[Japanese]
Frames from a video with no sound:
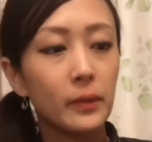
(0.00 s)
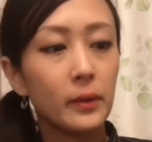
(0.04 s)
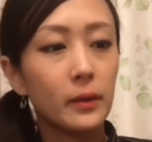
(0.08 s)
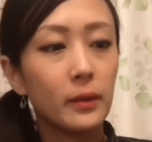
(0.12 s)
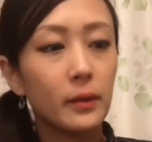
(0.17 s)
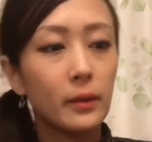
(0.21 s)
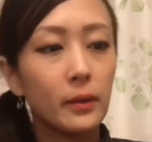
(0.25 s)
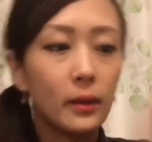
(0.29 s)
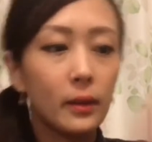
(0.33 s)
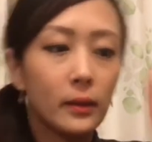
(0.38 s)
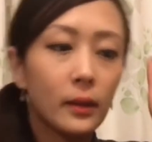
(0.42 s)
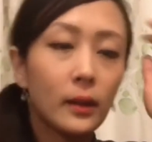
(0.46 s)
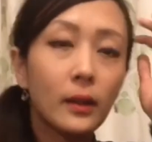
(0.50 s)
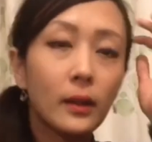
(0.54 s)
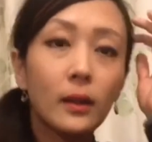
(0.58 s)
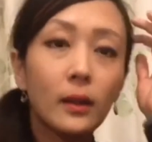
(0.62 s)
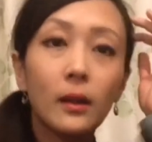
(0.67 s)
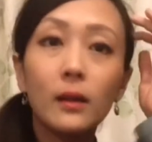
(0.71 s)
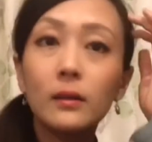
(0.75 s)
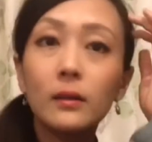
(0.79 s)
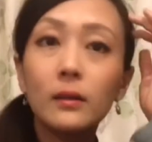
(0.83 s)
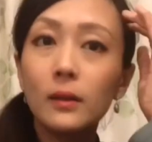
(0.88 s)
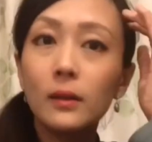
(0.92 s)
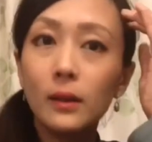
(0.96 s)
暖かくなっ
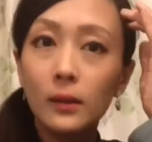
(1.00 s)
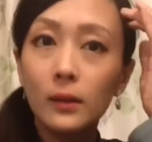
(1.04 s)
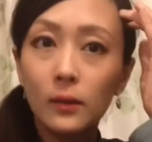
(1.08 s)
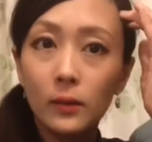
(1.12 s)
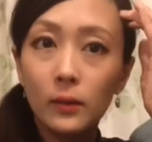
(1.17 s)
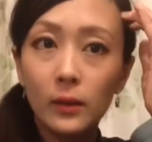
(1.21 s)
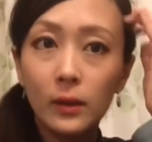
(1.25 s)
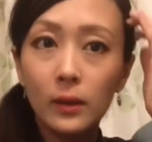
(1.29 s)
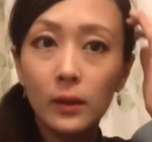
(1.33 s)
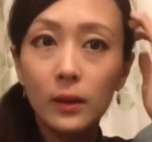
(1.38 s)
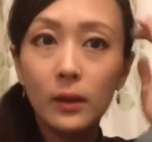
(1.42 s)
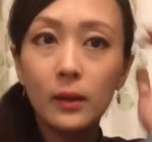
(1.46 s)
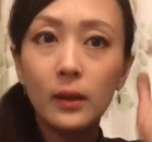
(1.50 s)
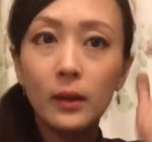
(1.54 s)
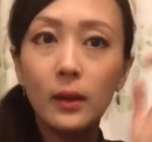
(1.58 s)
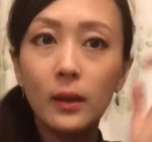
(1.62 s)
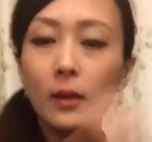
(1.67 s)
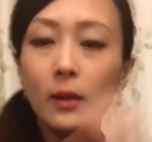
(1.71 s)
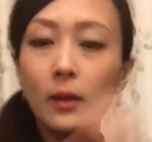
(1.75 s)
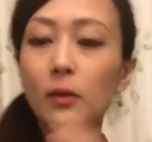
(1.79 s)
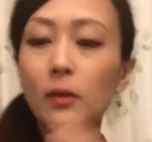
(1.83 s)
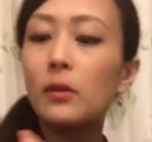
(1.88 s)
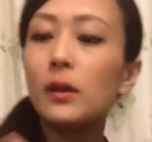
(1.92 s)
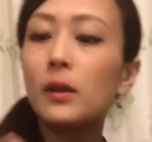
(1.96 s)
てお出かけできるように
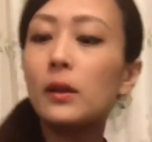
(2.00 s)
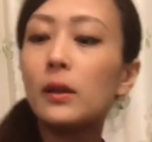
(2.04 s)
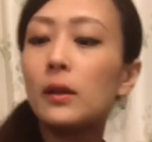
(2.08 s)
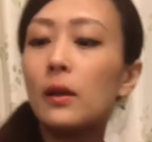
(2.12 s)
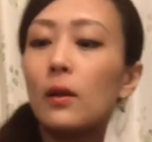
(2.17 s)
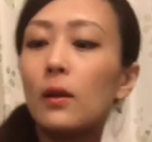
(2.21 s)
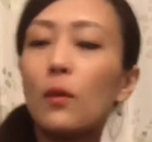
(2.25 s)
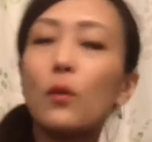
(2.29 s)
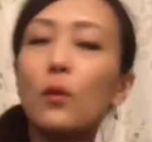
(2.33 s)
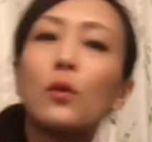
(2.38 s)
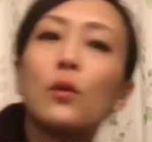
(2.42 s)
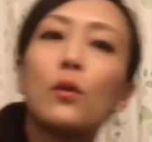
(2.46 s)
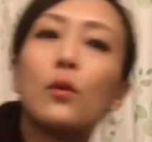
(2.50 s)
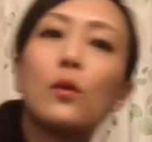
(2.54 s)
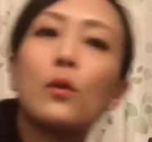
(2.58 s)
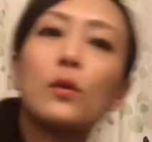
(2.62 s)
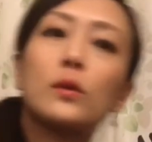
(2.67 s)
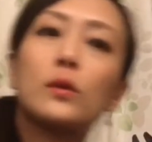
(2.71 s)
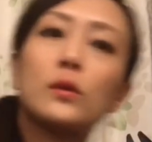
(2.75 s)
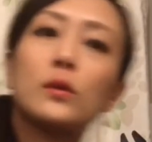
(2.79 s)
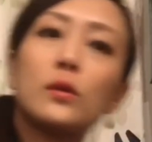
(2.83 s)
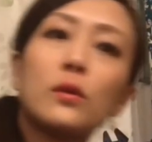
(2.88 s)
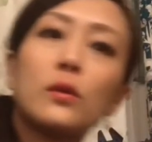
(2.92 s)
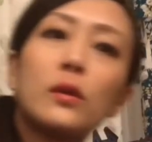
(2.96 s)
なったらこの子を外
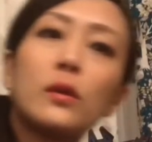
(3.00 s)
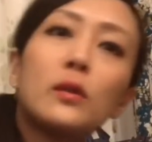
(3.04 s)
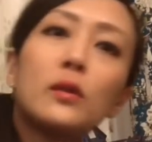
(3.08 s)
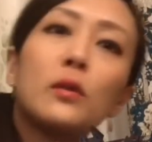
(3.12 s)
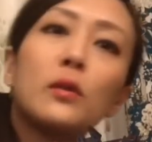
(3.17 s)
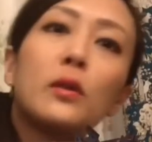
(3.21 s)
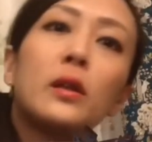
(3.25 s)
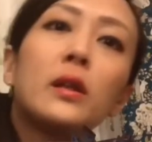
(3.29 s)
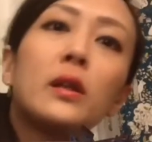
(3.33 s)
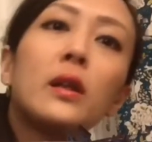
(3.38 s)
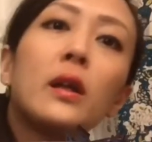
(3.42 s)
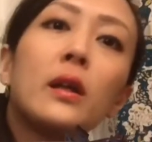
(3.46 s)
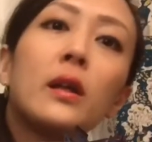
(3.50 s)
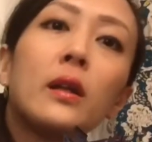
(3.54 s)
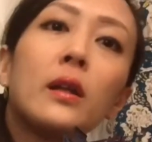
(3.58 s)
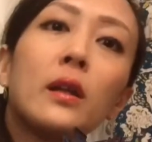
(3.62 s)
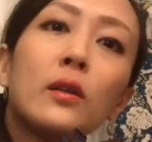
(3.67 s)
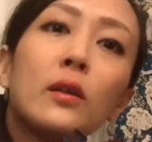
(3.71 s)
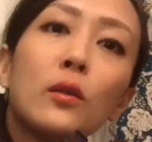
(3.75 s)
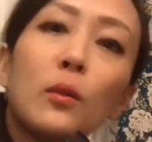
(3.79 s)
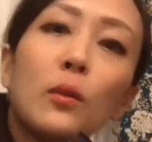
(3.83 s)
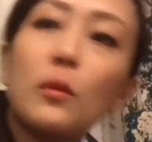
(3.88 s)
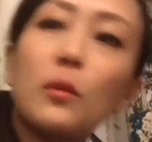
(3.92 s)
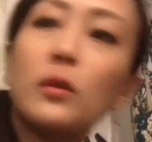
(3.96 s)
で撮りたいなと思っ
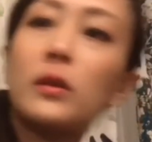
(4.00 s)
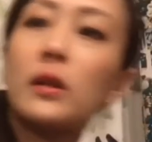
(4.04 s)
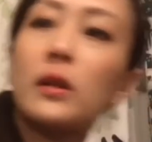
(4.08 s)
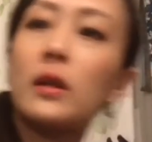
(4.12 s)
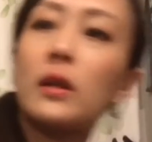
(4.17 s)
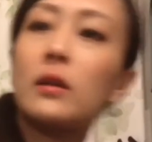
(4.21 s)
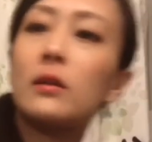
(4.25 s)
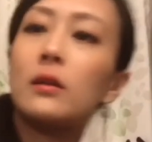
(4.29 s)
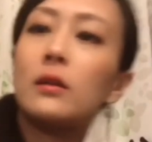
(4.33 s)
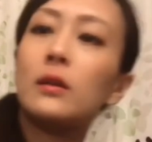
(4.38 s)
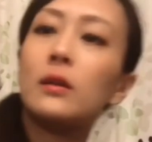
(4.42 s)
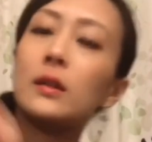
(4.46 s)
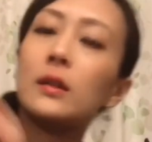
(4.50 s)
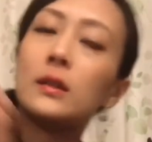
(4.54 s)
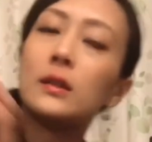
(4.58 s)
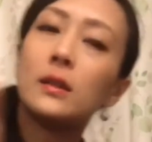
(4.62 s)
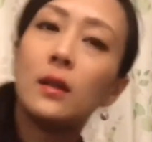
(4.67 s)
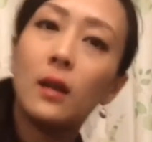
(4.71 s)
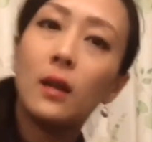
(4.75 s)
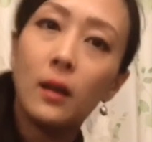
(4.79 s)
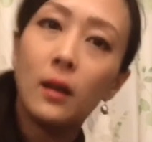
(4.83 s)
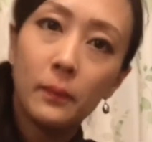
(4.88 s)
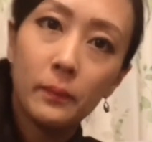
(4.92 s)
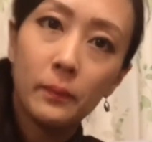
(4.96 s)
ているんですが
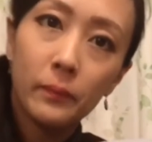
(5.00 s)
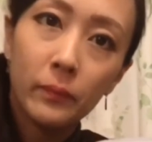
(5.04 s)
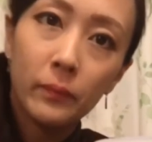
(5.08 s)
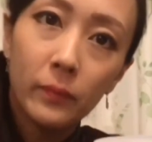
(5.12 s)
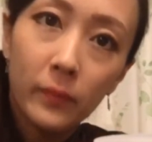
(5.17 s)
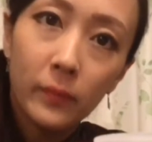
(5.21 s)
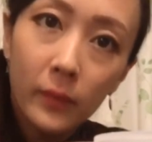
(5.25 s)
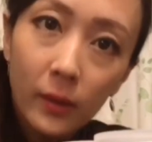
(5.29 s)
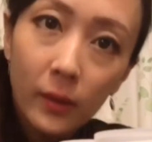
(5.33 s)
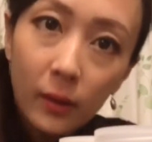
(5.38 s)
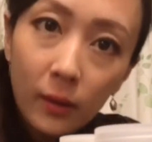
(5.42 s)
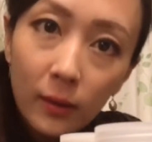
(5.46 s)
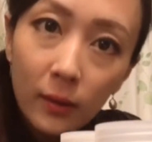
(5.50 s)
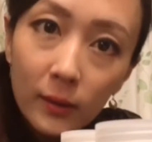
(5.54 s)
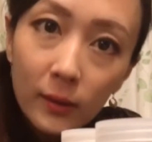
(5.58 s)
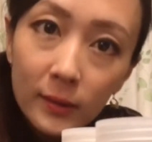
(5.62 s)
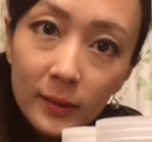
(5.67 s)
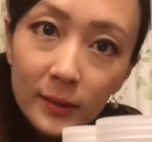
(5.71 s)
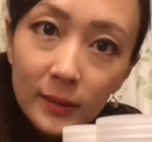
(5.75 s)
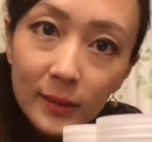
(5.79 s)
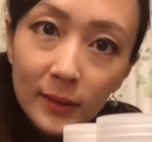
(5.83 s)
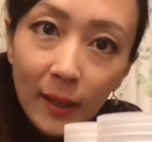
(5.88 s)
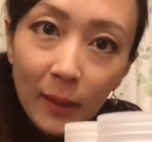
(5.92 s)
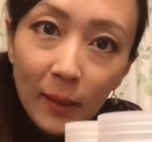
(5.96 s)
こんな感じ
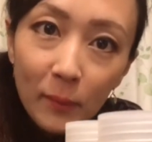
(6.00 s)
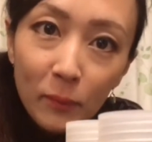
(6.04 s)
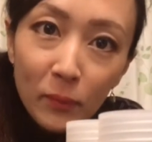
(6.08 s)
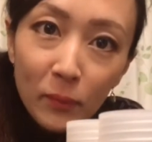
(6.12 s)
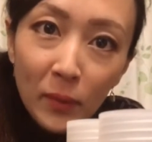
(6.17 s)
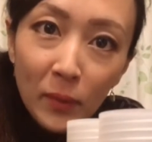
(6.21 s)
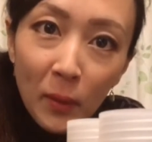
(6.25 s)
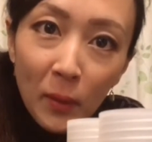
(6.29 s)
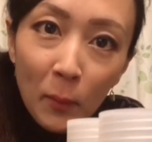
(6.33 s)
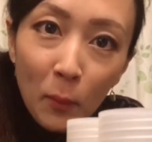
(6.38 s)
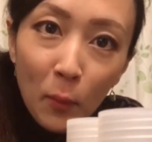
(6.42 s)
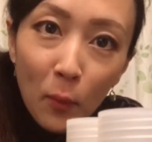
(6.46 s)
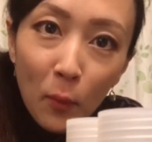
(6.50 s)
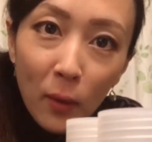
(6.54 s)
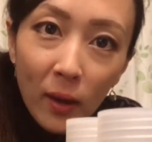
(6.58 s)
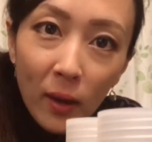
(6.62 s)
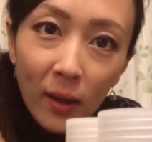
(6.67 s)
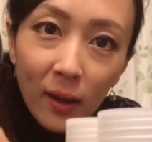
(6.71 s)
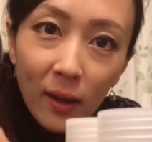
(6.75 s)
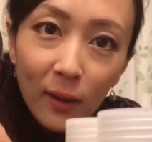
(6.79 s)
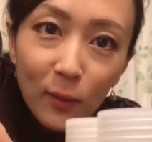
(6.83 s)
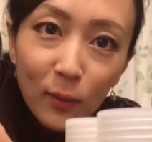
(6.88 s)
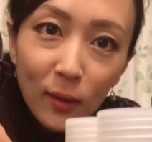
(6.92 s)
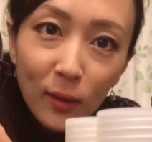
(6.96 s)
でもう部屋の
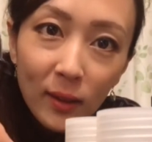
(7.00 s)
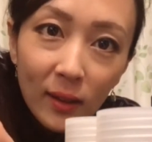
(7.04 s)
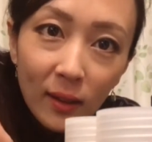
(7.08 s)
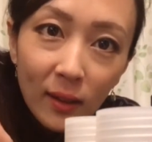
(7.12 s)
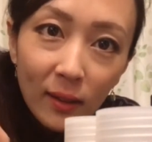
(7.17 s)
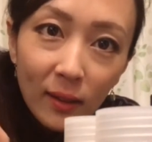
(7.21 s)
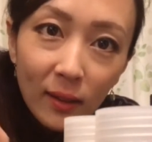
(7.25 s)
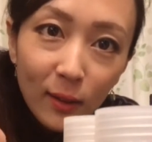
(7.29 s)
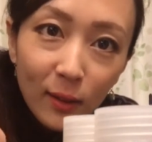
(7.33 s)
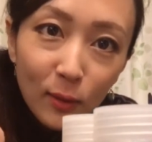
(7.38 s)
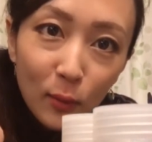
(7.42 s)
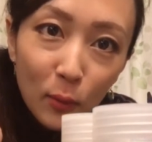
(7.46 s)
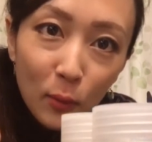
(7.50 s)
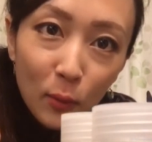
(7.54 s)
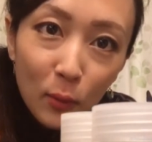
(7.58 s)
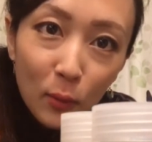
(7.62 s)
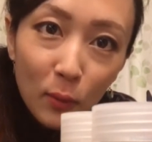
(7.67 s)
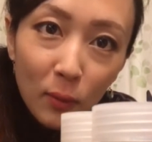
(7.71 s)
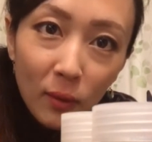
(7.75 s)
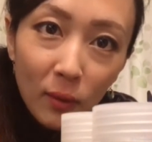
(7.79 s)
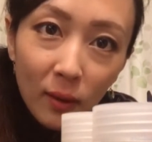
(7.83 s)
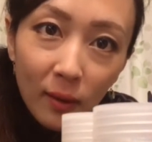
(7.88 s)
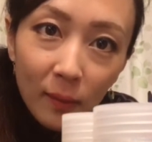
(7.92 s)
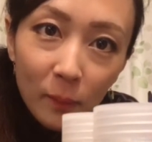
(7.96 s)
汚いところが
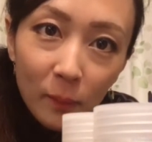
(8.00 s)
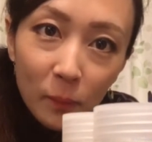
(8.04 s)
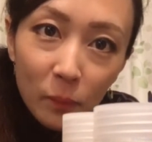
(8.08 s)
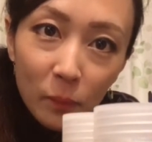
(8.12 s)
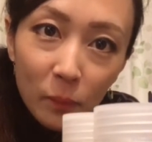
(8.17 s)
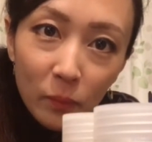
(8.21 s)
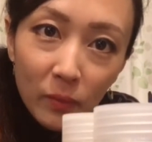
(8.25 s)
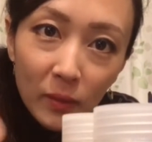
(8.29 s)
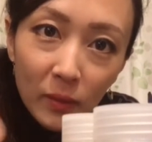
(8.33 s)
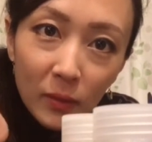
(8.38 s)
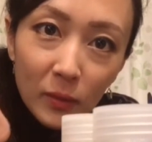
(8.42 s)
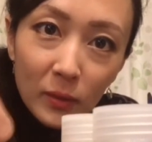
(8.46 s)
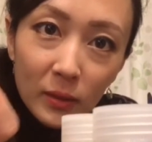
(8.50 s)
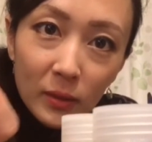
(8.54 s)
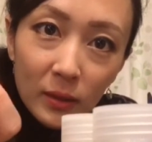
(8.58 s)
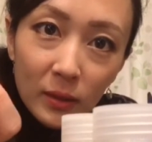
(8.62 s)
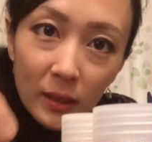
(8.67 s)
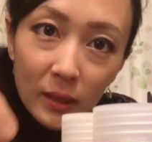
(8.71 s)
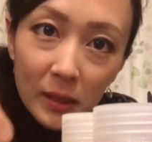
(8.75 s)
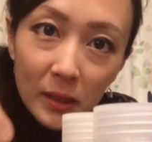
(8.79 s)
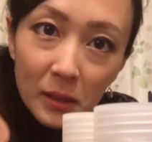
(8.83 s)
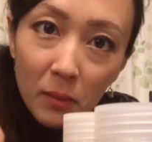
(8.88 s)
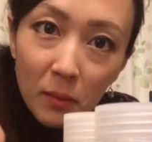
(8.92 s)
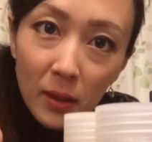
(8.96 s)
映ってし
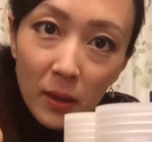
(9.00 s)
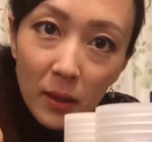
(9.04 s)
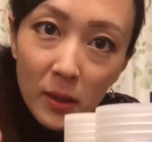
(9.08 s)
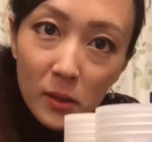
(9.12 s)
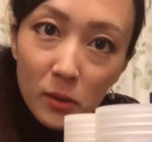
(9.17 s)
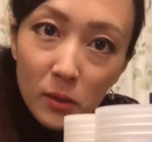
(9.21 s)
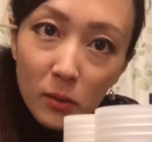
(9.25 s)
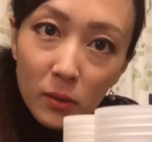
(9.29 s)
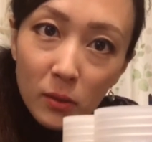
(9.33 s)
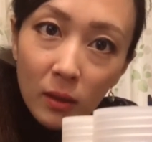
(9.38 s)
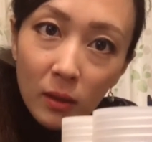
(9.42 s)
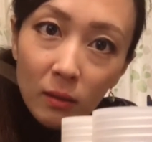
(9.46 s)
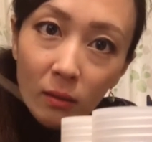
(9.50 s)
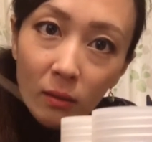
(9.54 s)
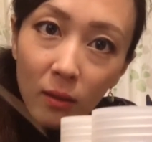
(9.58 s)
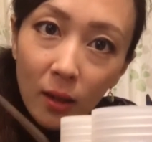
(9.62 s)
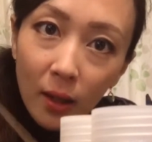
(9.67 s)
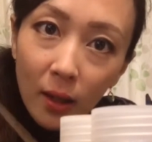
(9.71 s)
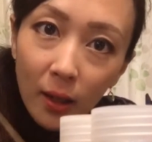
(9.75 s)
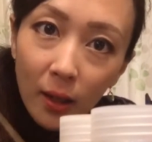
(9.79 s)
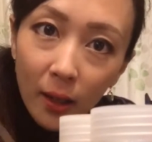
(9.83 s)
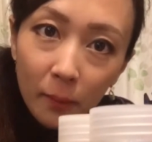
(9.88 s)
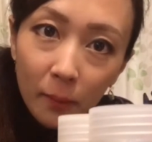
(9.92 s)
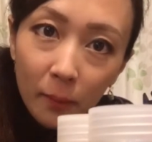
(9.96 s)
まいそうなぐらい
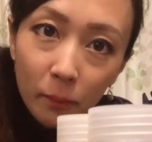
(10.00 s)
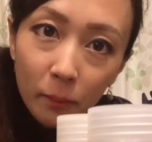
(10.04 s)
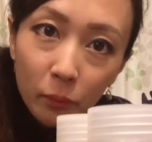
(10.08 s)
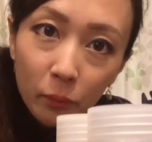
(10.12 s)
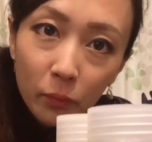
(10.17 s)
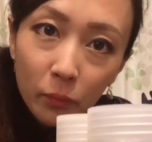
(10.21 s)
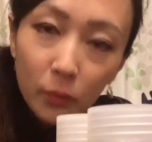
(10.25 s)
トゥ